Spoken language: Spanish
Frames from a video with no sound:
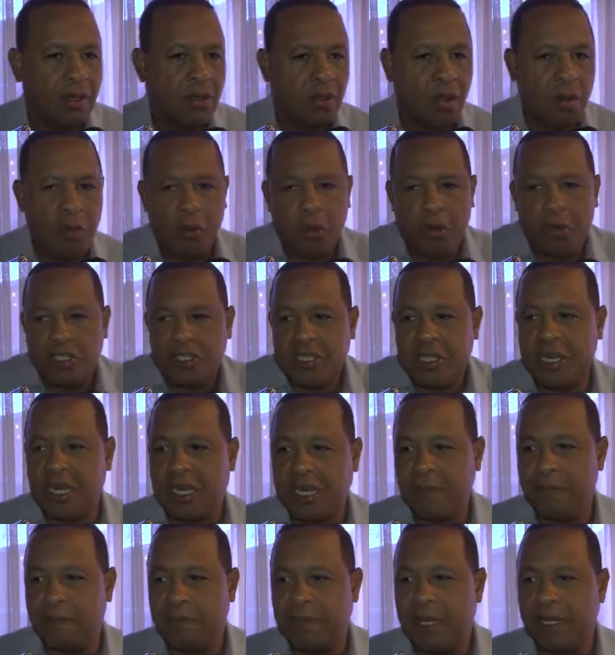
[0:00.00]
como lo hice en la
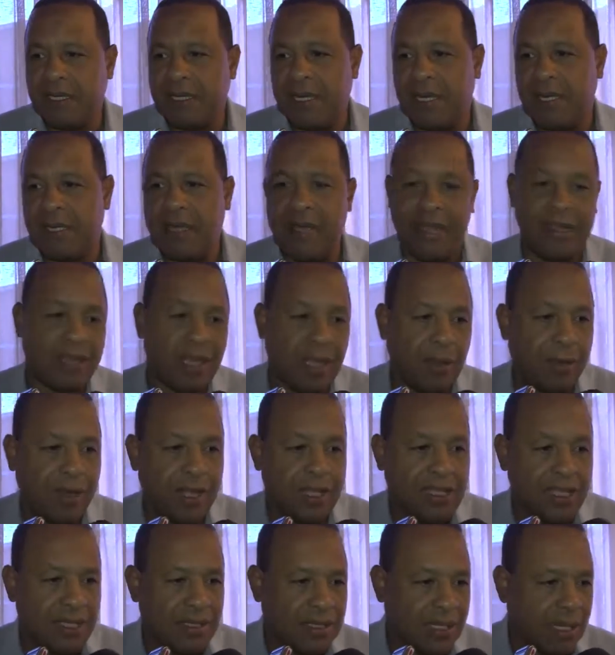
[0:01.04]
campaña, esta
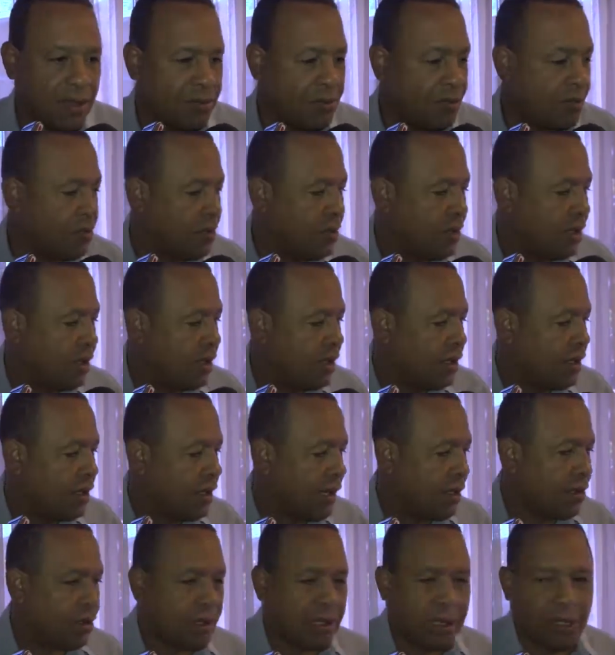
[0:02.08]
vez censando
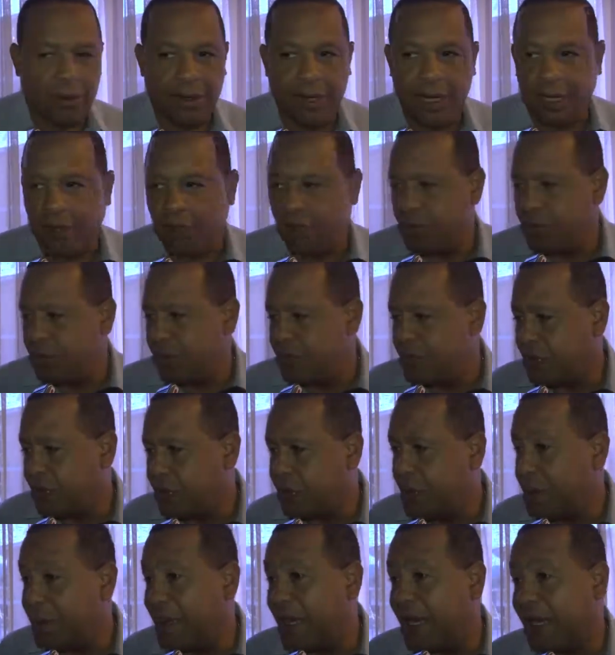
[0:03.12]
a los trabajadores de la economía
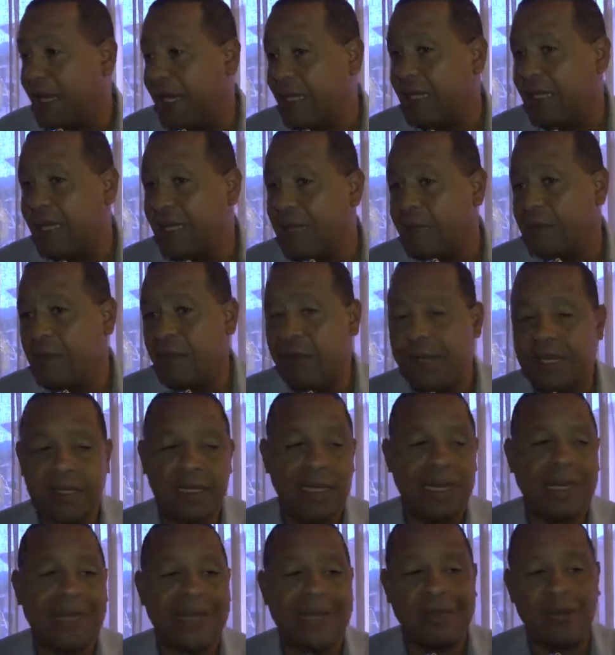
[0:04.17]
informal para que nadie me
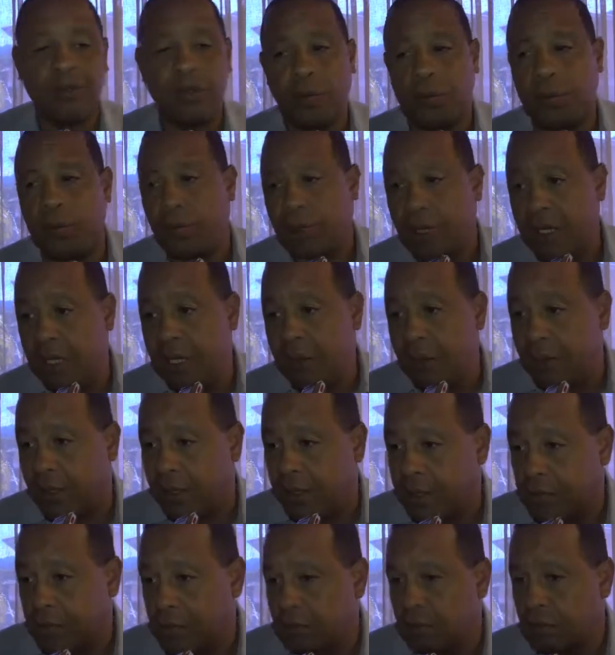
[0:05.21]
meta gato por liebre.
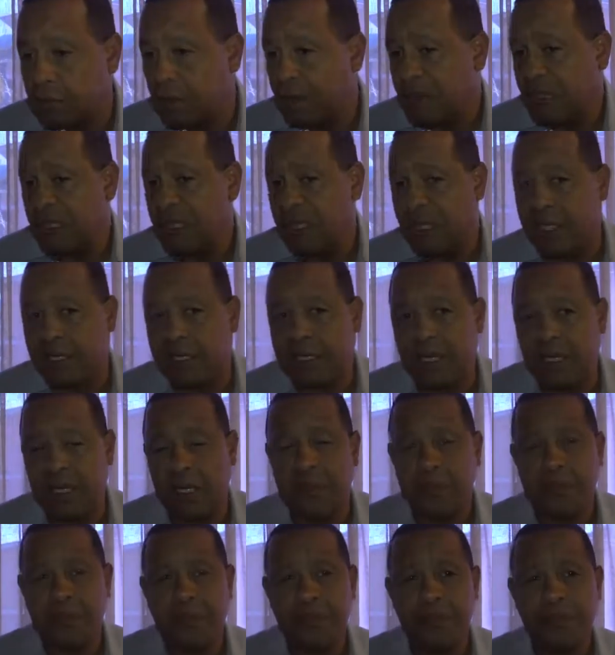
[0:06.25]
De manera
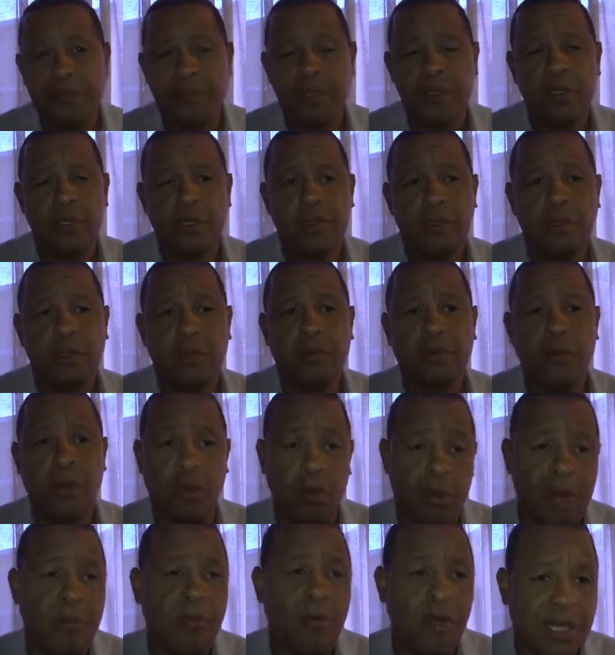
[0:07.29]
que lo
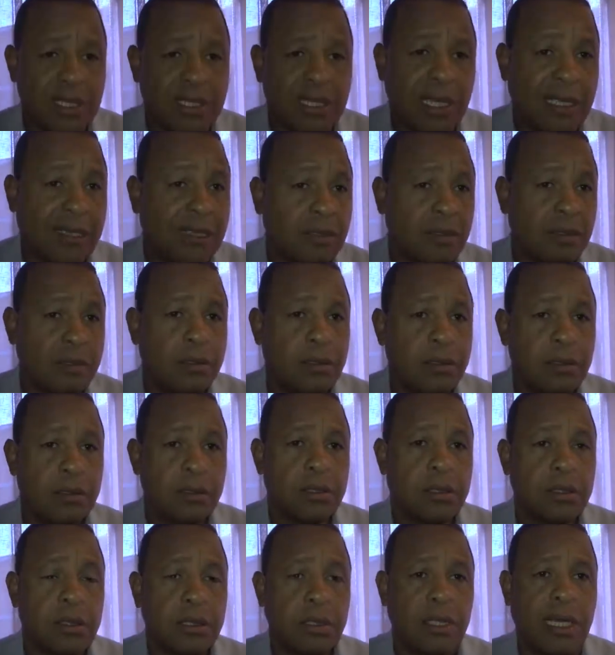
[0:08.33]
vamos a hacer.
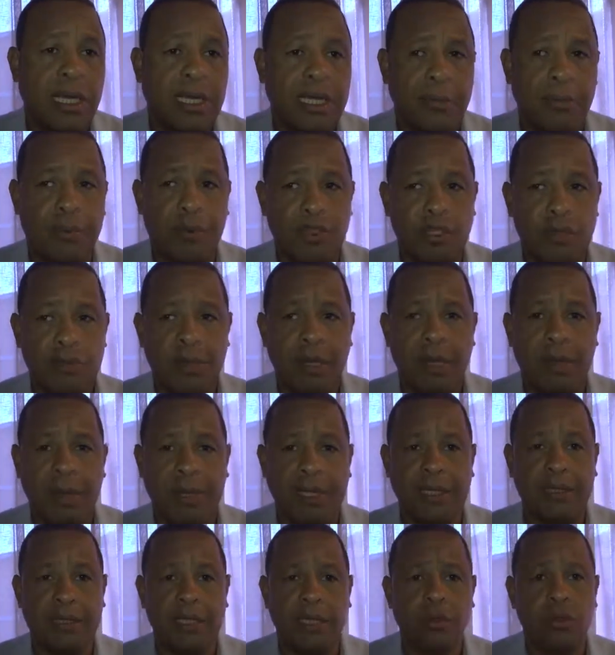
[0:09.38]
Hay
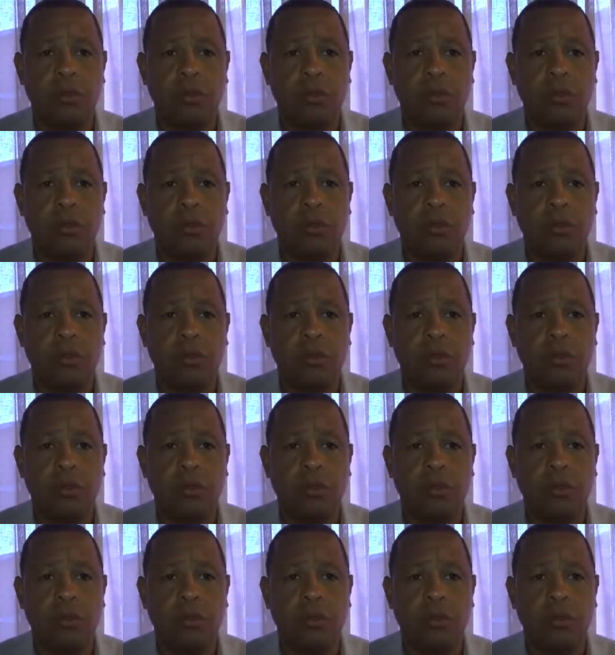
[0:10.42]
aproximadamente